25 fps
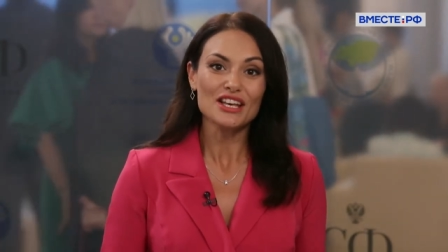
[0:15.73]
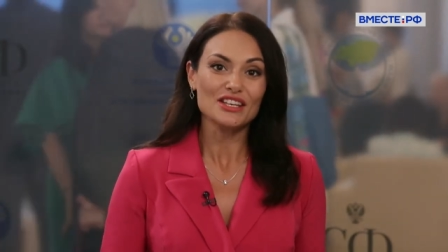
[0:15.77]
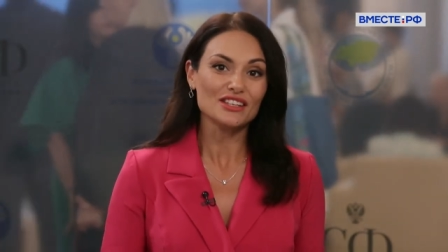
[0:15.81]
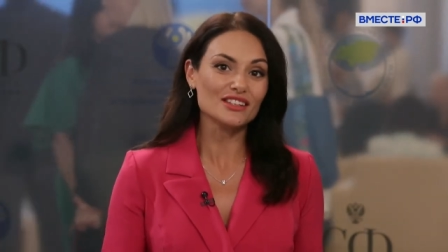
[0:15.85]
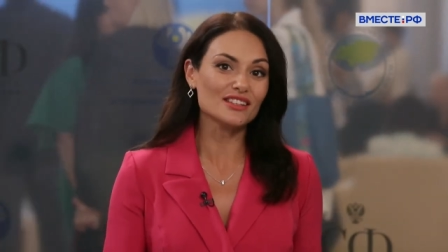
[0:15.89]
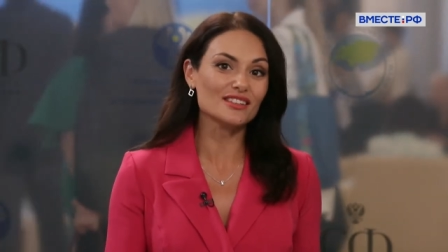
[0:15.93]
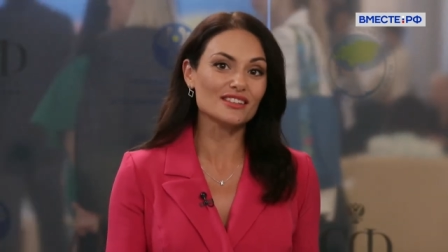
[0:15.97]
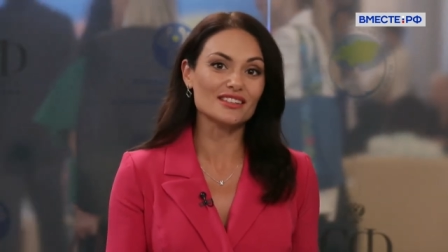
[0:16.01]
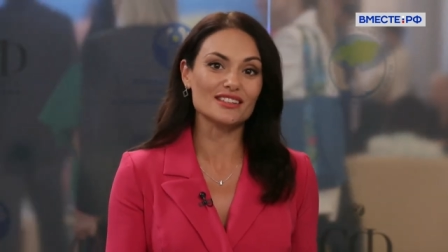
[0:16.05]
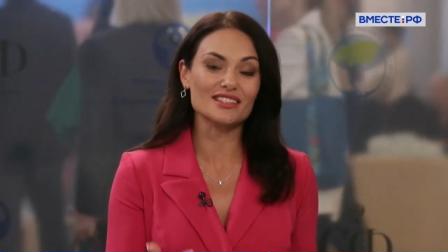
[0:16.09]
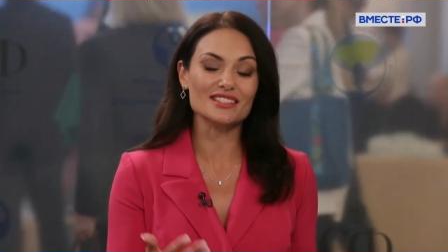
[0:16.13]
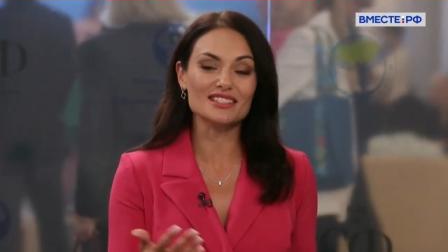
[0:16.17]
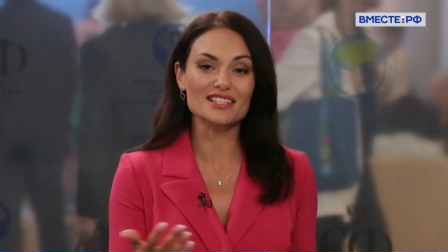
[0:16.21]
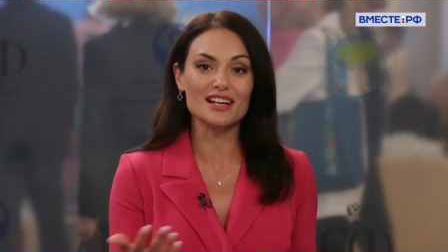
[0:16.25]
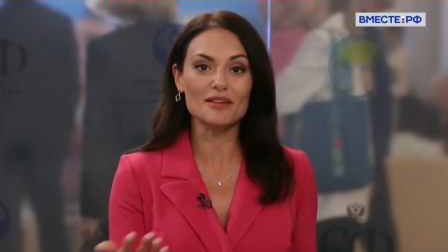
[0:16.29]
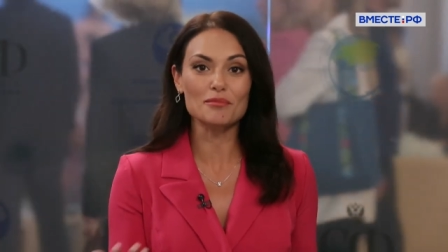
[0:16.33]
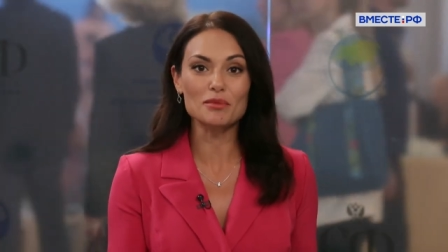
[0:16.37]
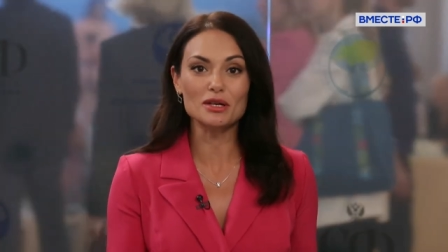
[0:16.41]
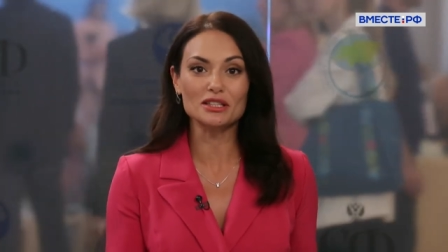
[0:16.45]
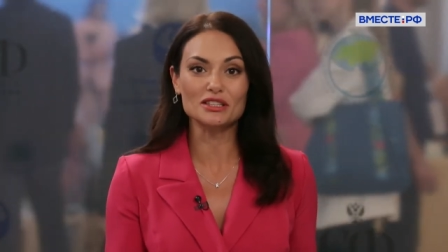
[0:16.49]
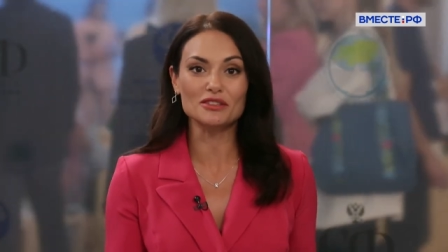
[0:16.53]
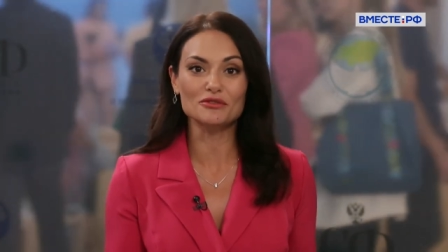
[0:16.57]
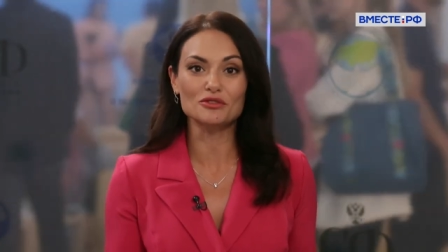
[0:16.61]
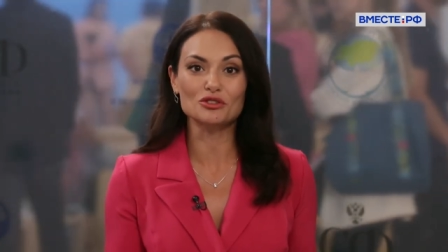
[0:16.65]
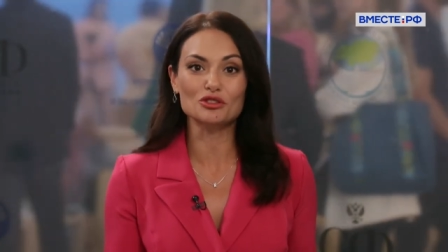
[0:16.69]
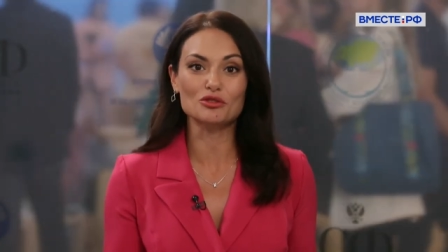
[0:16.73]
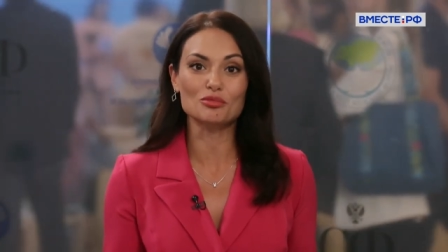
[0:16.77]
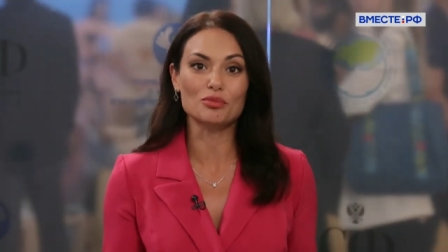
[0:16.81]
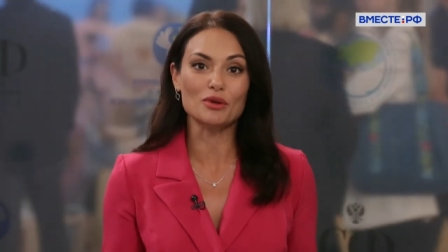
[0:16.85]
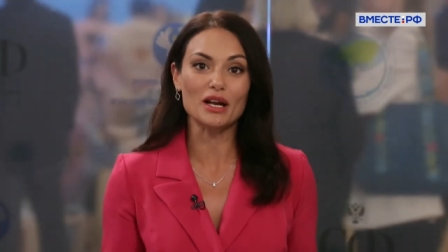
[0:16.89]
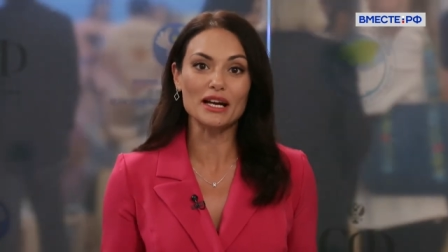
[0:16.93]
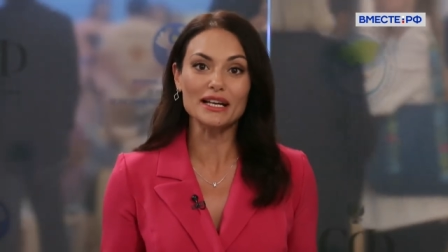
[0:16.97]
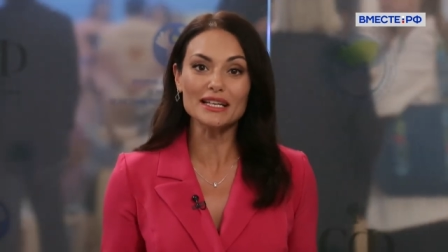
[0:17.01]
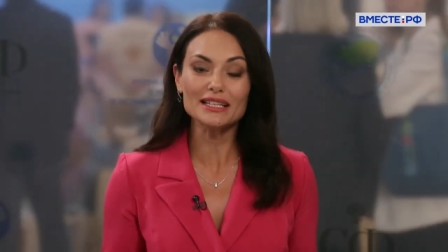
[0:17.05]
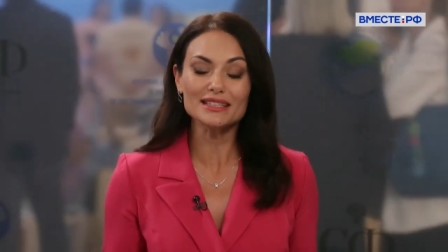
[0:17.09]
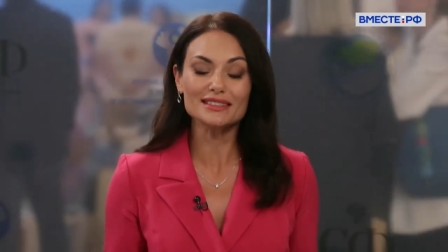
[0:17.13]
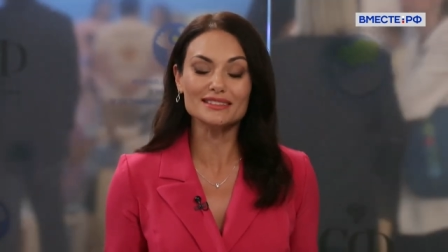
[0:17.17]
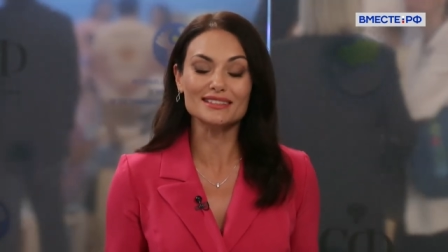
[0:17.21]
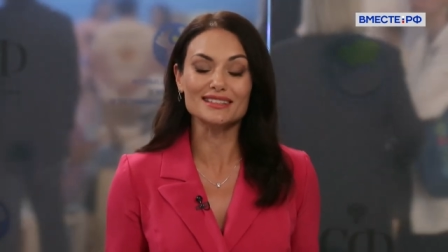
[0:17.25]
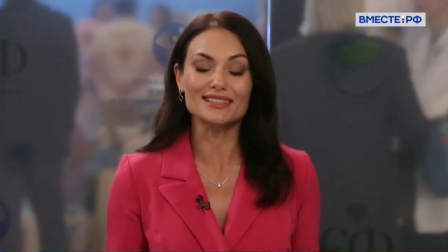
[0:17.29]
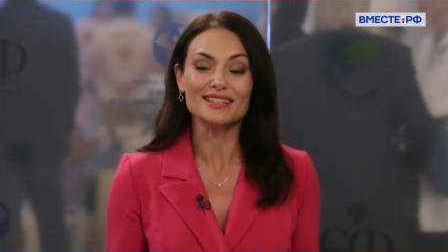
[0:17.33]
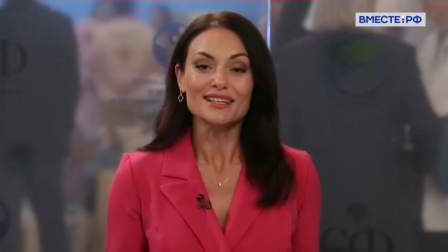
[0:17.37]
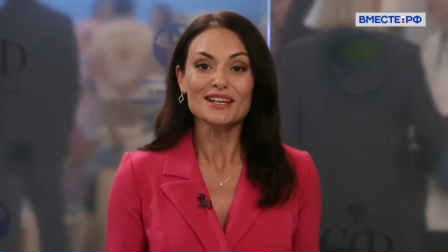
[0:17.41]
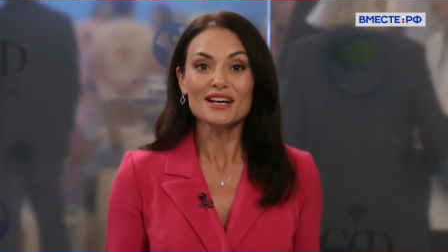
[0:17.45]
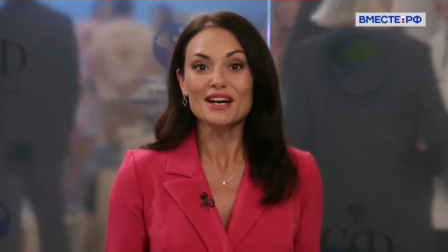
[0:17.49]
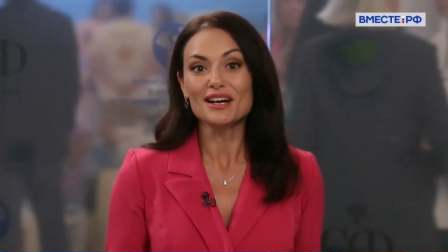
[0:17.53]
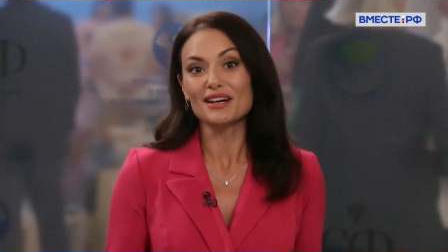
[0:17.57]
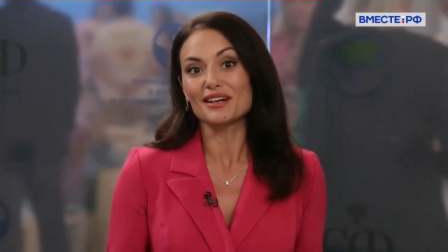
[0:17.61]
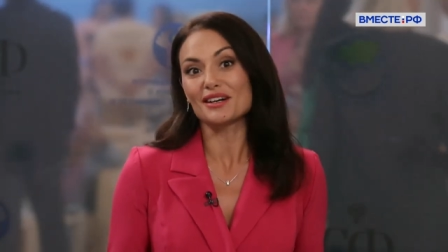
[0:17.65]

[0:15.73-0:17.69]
и разрабатывают проекты,